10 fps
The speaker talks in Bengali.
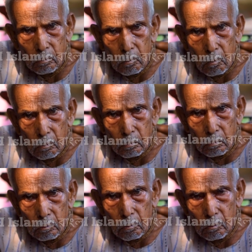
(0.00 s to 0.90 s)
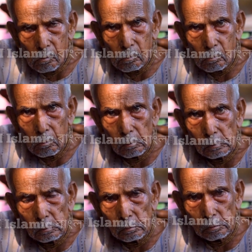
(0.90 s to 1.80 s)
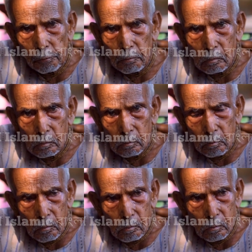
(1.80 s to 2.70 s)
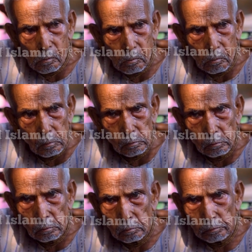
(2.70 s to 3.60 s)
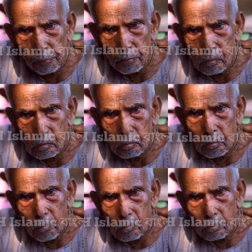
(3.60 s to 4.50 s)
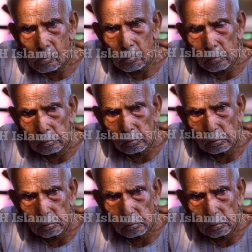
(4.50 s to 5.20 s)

বিধবা এবং বৃদ্ধ ও বৃদ্ধাদের এই কথা শুনে বণিক সেখান